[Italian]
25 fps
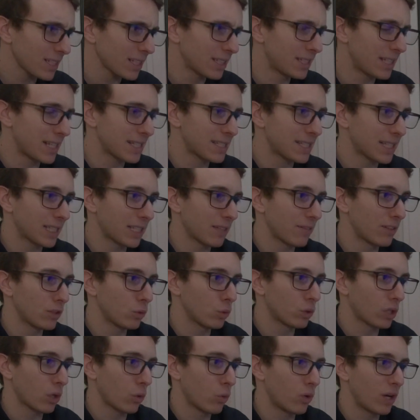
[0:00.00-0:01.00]
ne è stata
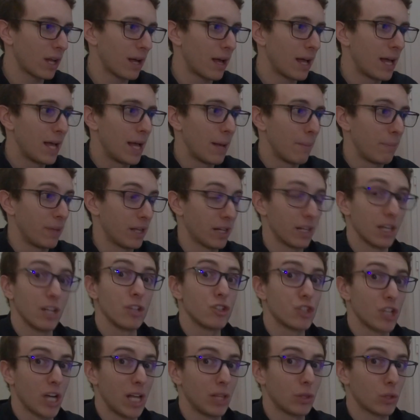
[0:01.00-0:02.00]
venduta una per
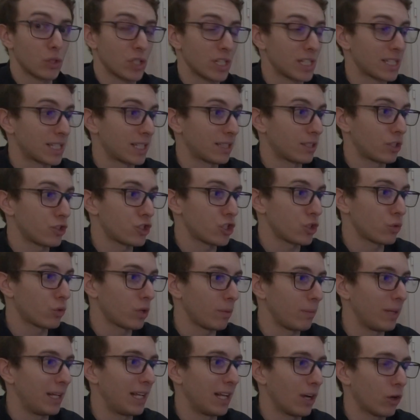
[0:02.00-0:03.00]

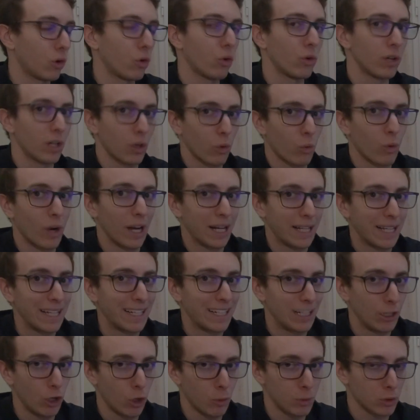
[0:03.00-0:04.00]
165.000 con qualche
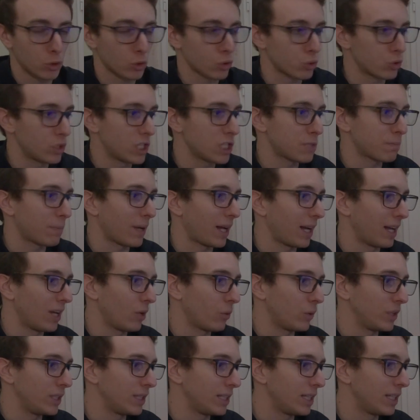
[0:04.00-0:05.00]
chilometro sulle spalle,
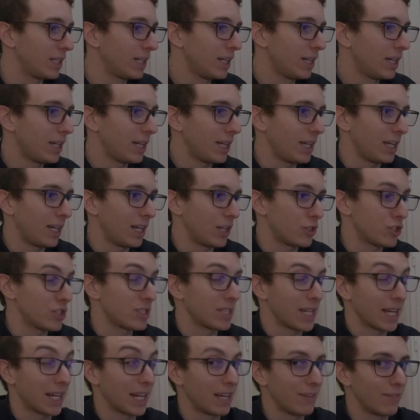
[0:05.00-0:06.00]
quindi eh, ci
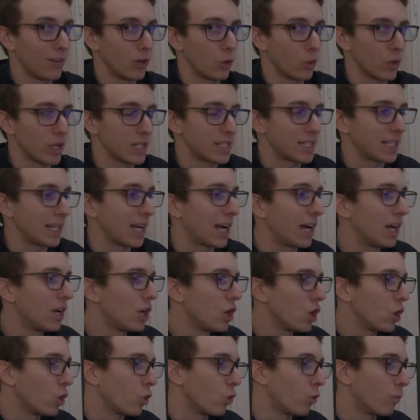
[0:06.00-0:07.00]
sta che il valore sia
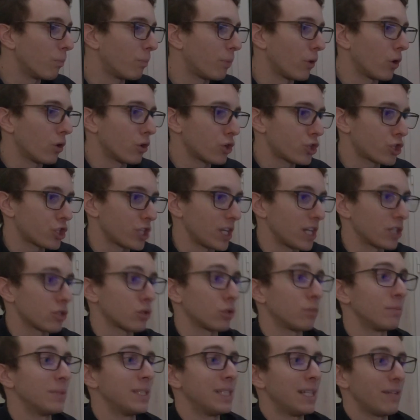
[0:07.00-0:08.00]
un po'
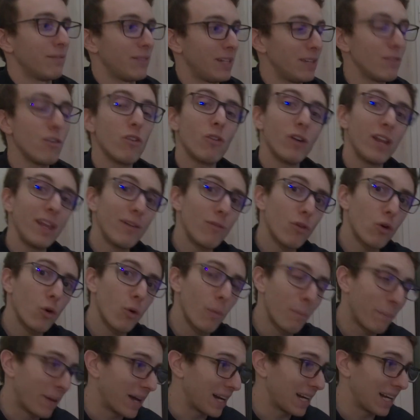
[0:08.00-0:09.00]
sceso. Ve ne volevo
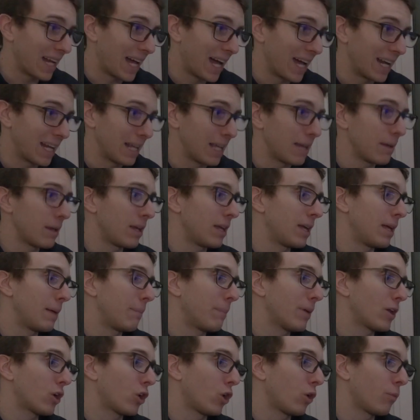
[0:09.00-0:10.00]
parlare eh,
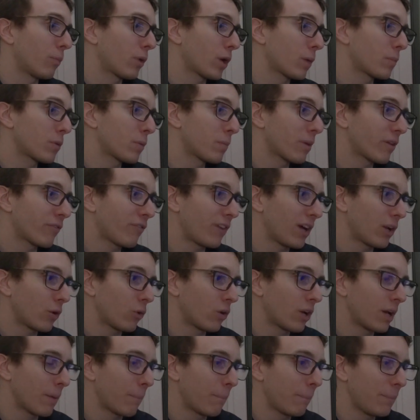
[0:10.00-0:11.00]
però proprio per fare
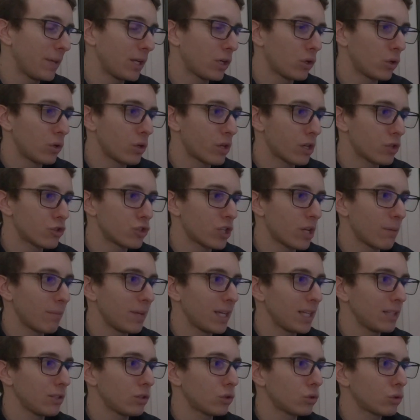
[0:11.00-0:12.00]
un piccolo
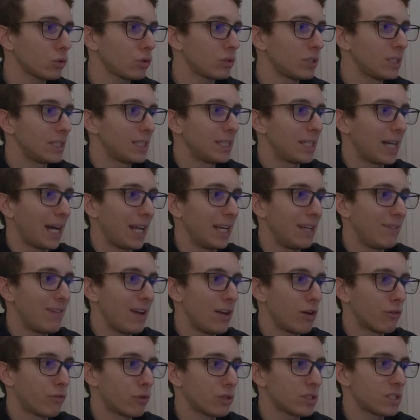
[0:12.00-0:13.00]
ragionamento a
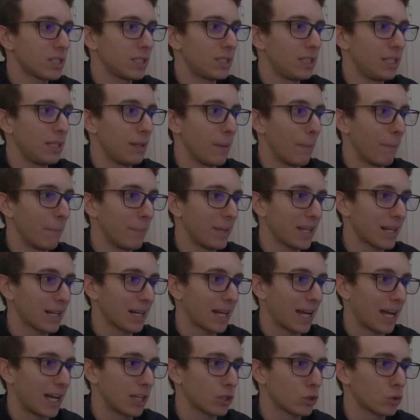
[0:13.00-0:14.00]
livello forse di
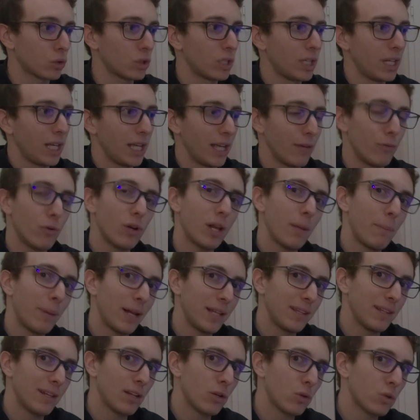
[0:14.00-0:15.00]
mercato e vorrei
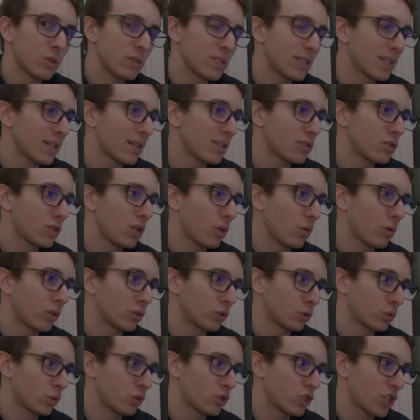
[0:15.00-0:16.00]
prendere in considerazione
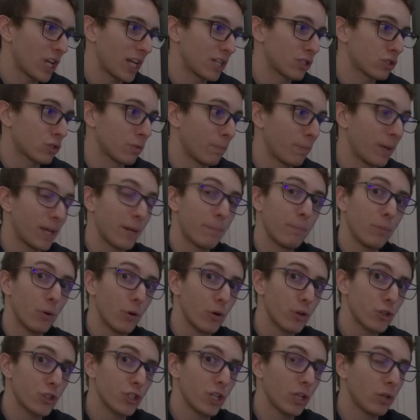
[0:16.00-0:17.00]
quanto è successo per
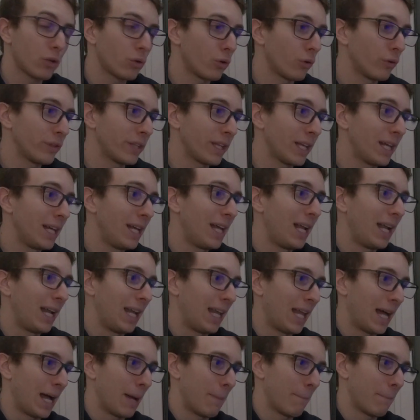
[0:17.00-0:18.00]
Porsche con
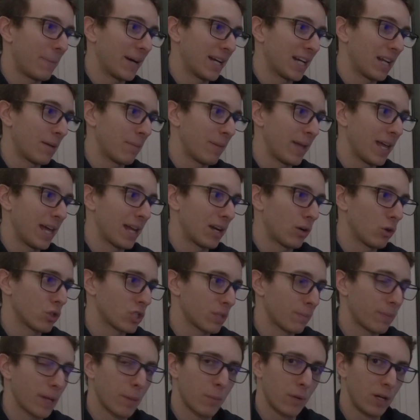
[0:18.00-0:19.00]
la Panamera. Lo
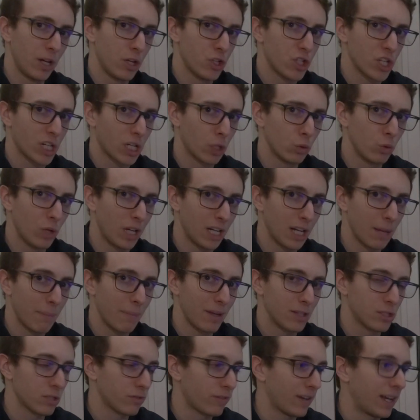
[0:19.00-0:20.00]
sappiamo all'incirca due anni e
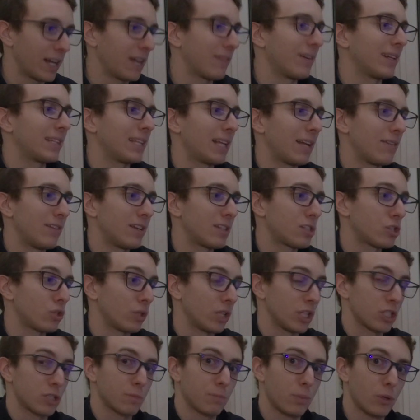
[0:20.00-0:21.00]
mezzo fa è arrivata la
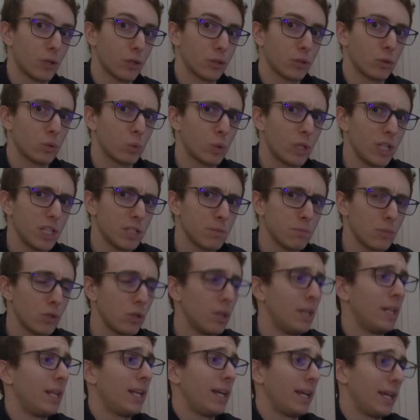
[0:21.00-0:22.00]
versione Sport Turismo,
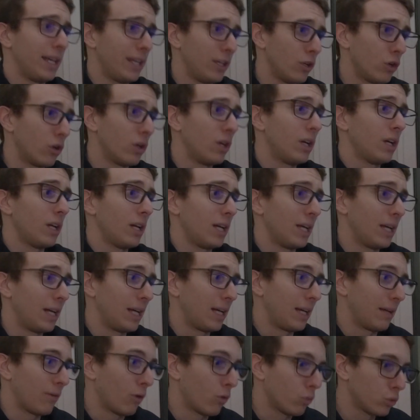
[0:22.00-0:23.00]
io
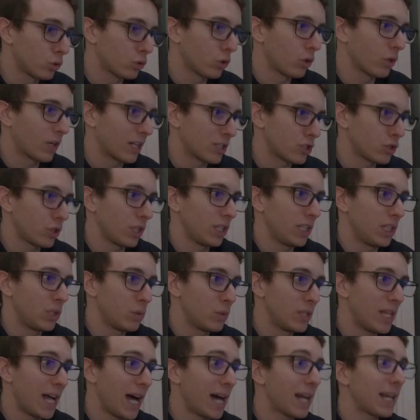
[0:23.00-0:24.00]
eh, ho avuto l'occasione di
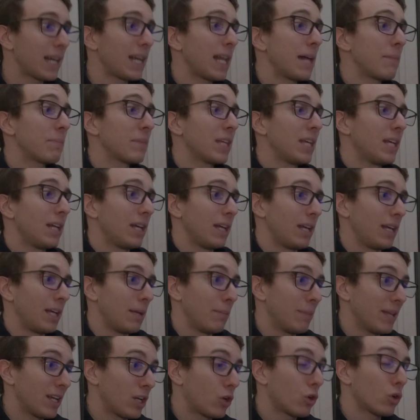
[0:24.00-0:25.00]
guidarla, eh,
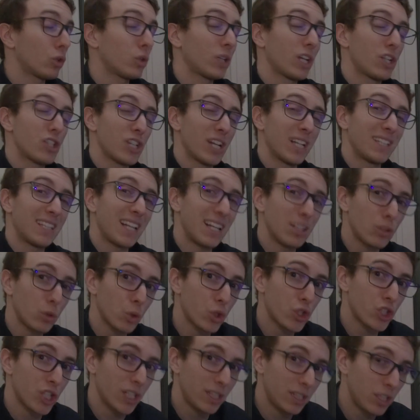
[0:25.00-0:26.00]
mi ricordo che c'era tanto
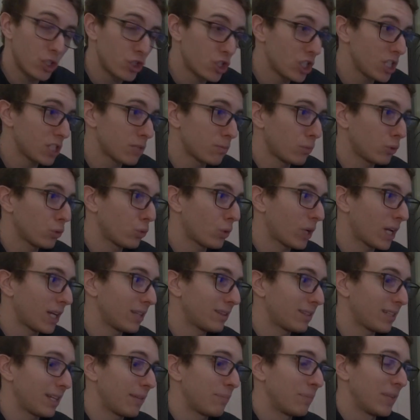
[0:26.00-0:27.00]
scetticismo
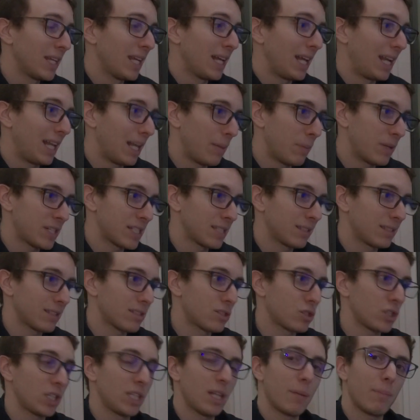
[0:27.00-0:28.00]
durante la
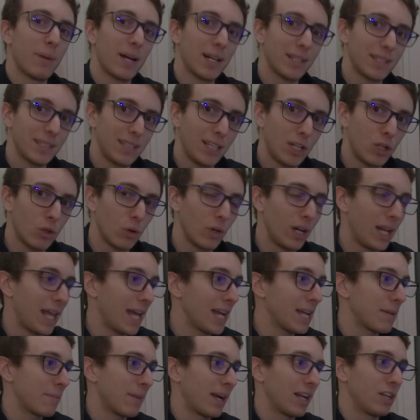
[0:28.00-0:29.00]
presentazione da parte dei
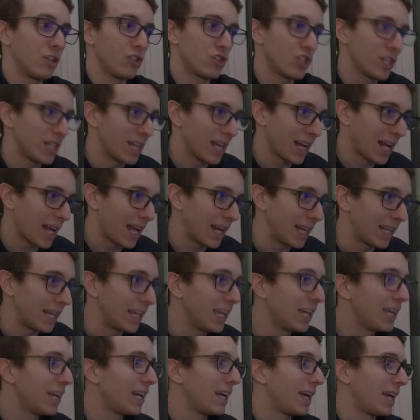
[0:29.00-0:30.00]
colleghi ma in generale
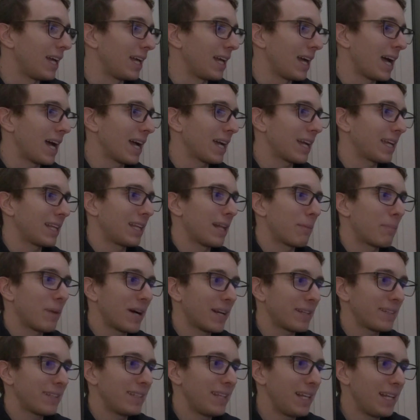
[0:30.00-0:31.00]
eh, anche da
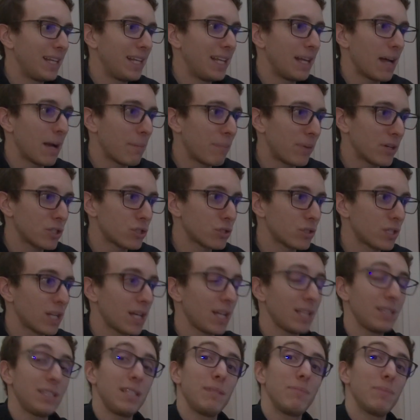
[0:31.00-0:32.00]
parte degli
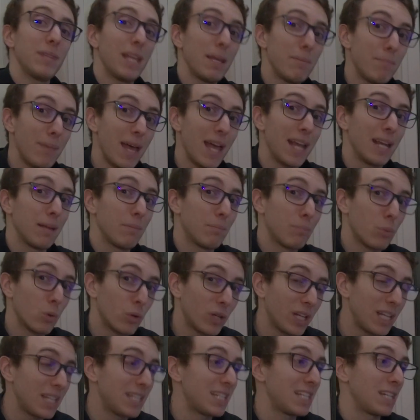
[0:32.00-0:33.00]
appassionati, ebbene
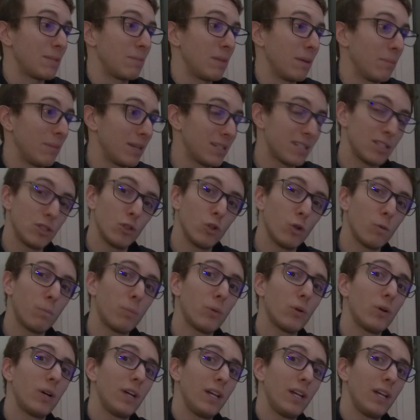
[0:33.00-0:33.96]
pochissimi mesi dopo